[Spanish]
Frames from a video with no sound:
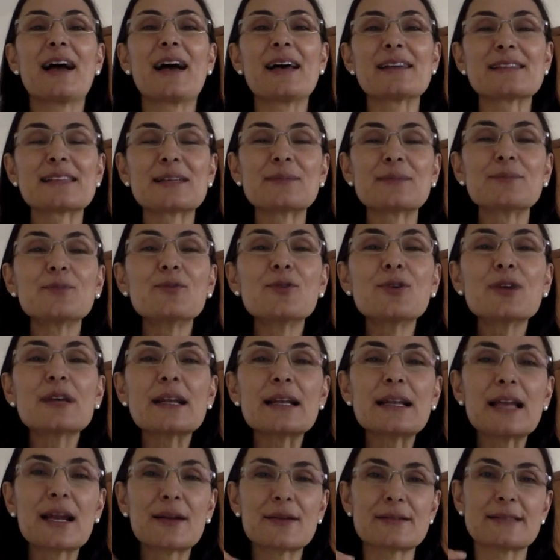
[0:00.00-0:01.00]
a hacer muy
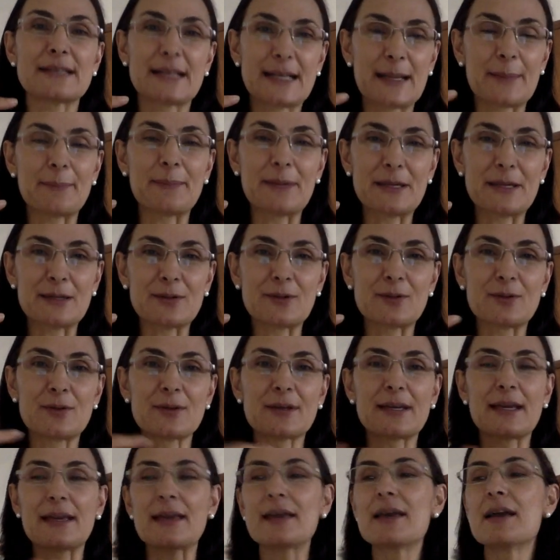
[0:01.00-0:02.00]
claro este
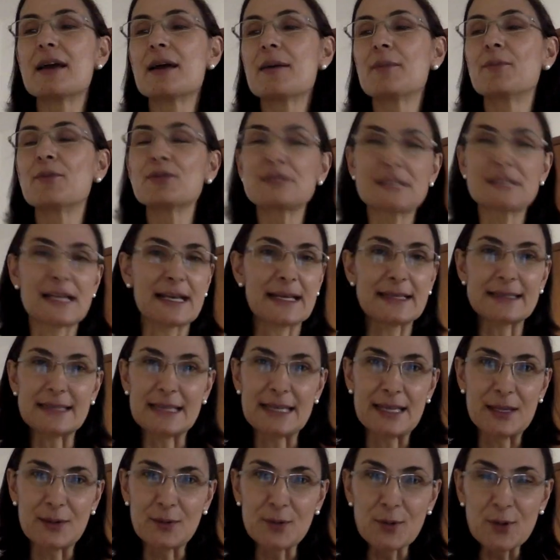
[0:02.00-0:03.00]
capítulo que mucha
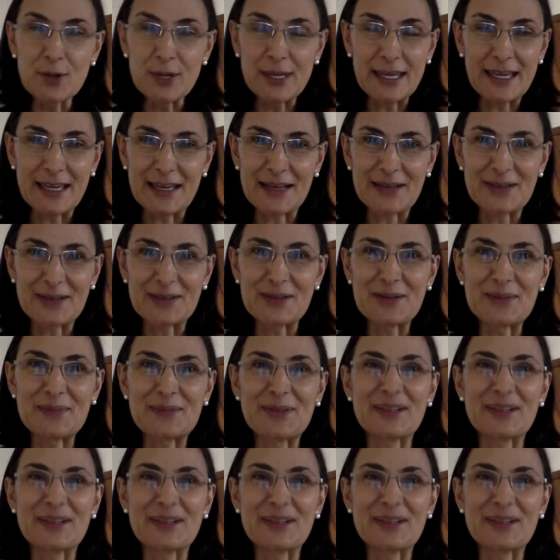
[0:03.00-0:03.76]
gente le huye, ¿no?